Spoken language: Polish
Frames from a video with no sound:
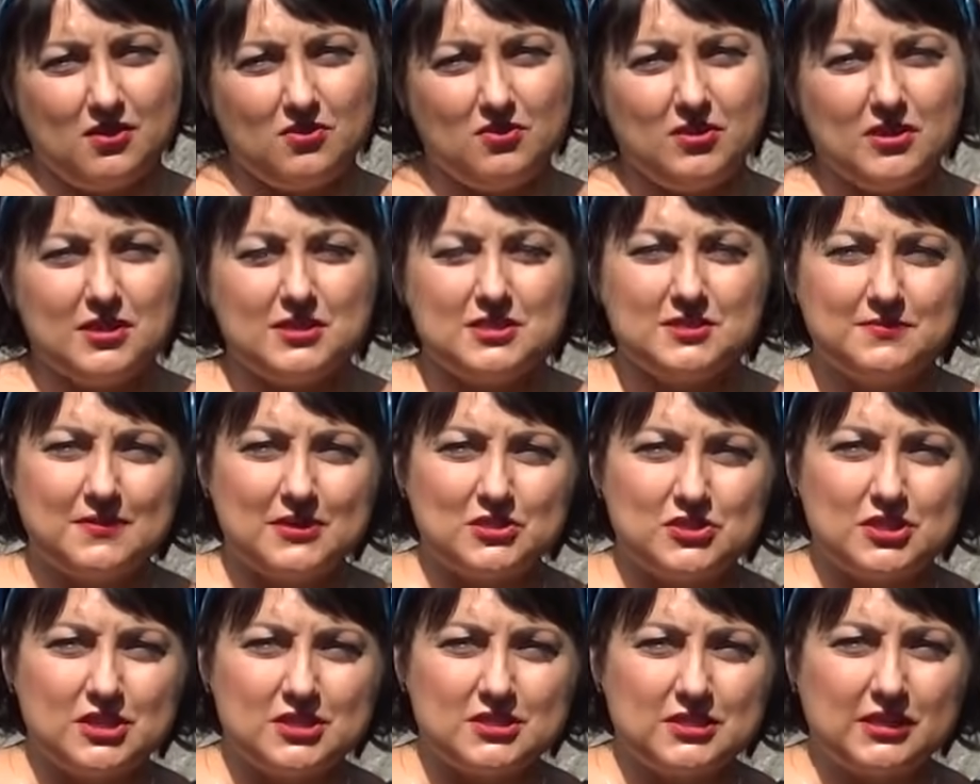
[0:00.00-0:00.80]
Ona
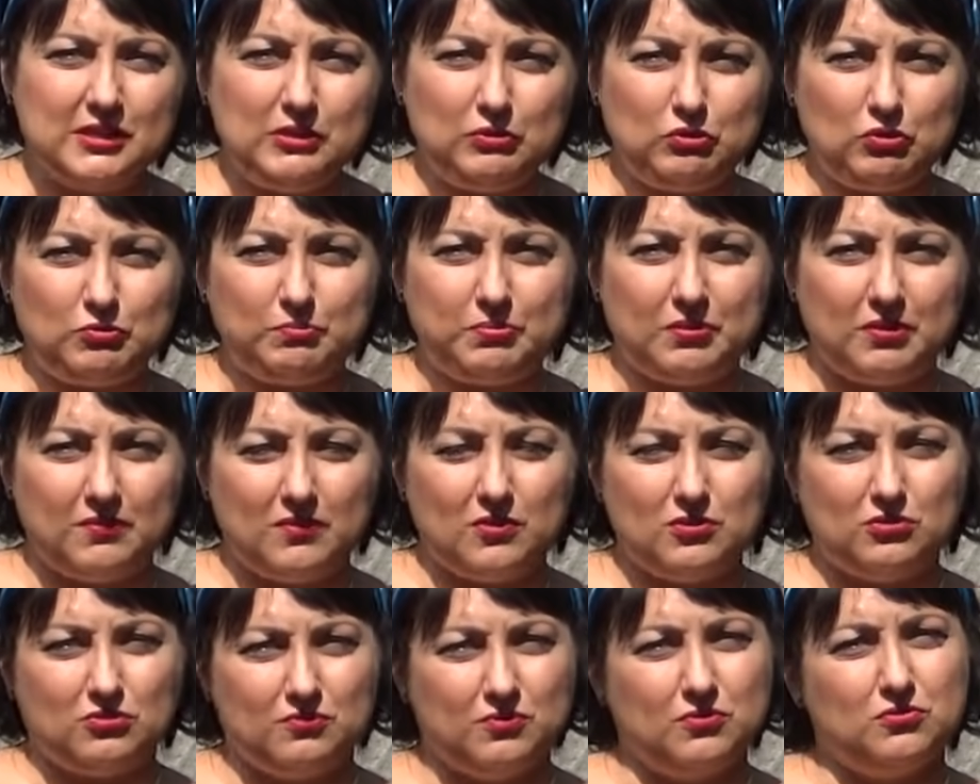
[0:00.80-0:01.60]
jest ważna z kilku
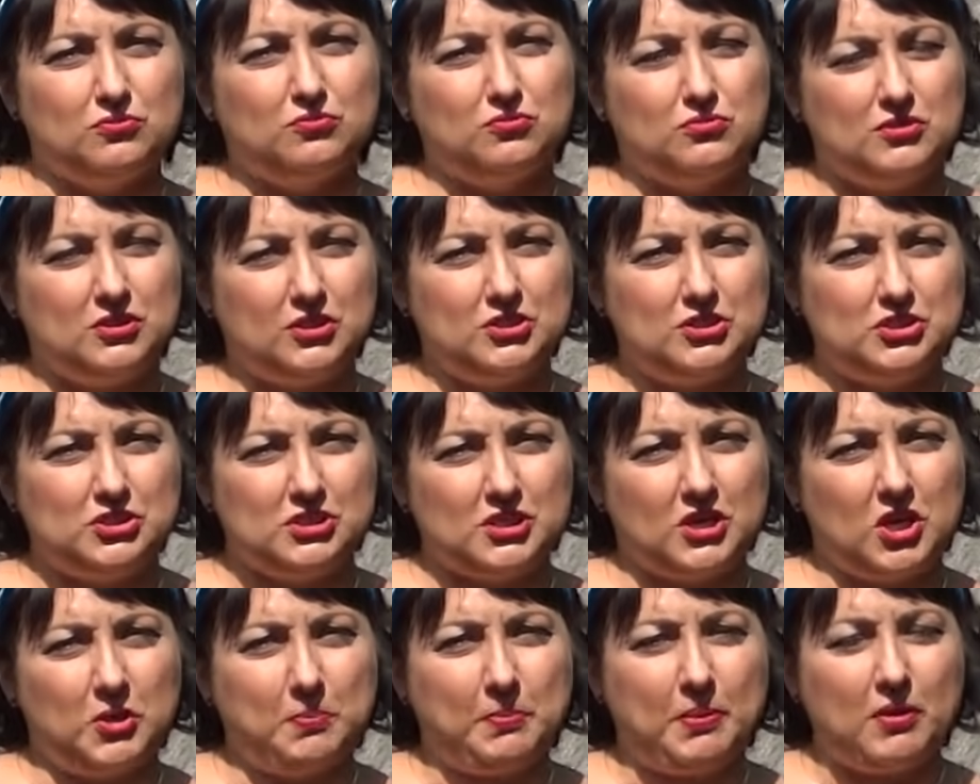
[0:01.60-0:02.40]
powodów, o których
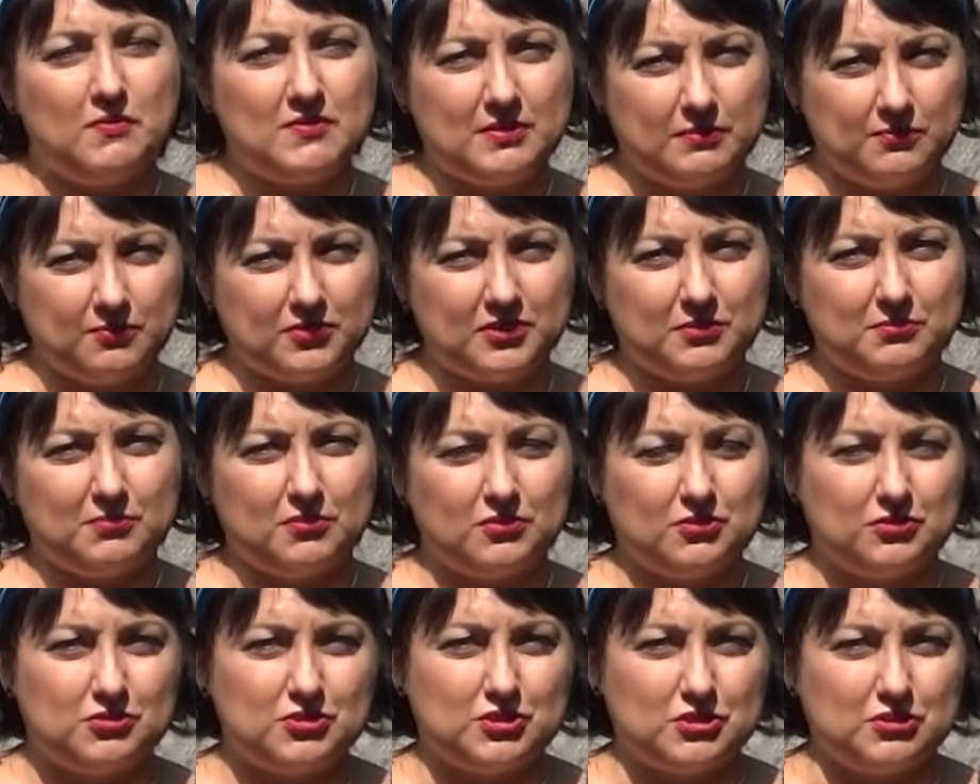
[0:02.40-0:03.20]
dzisiaj opowiem w
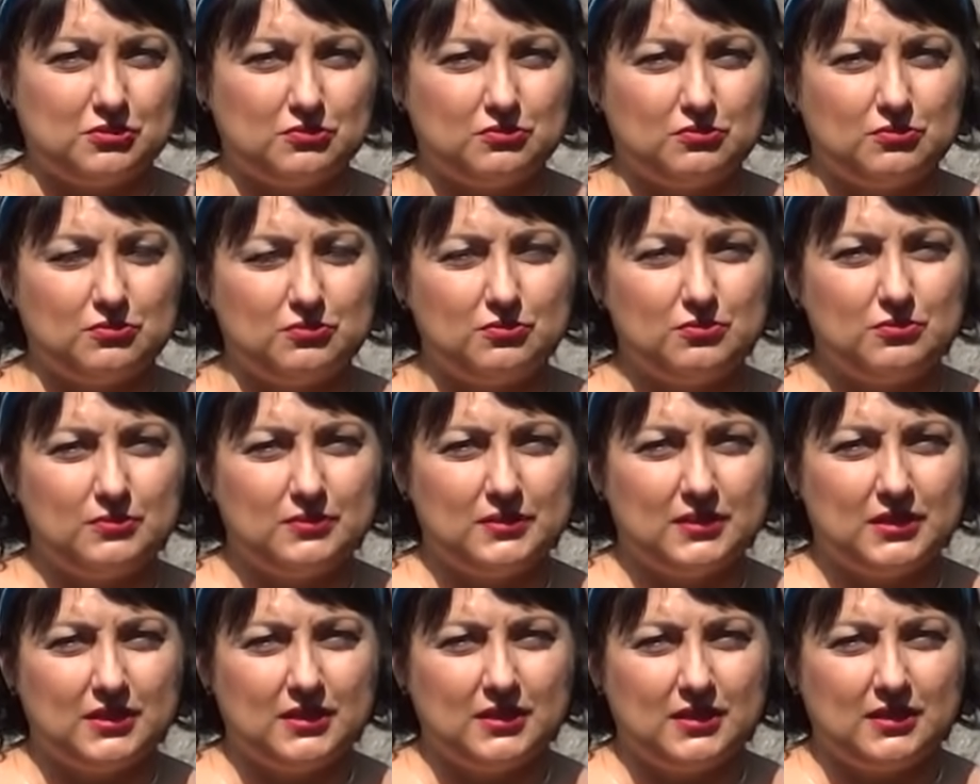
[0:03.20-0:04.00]
tym
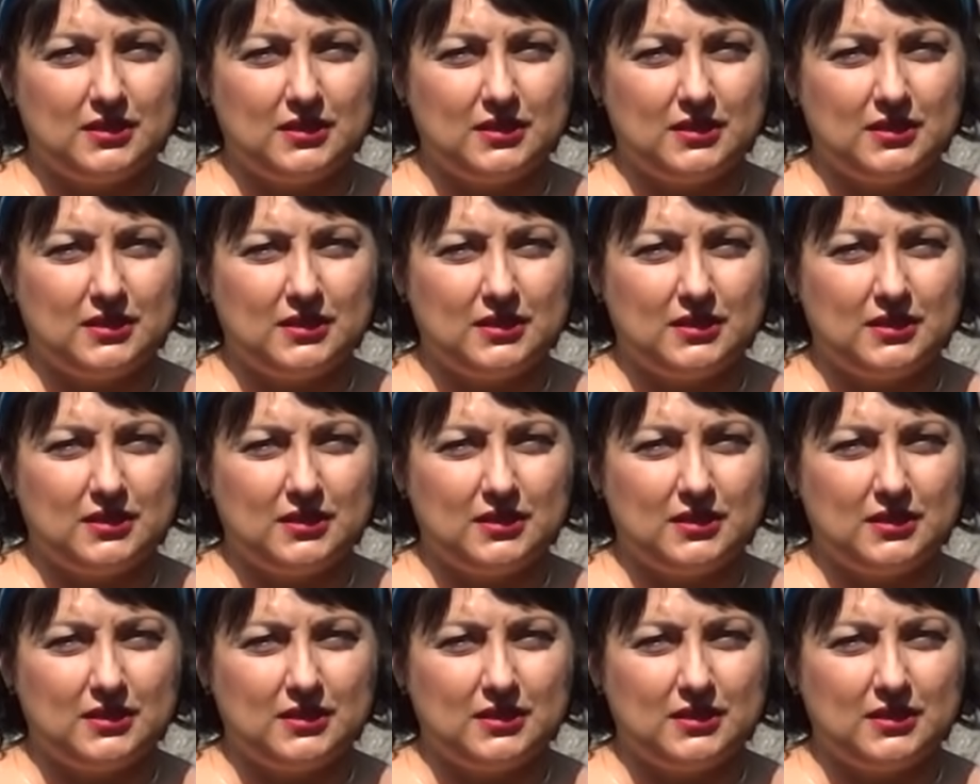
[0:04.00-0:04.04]
odcinku.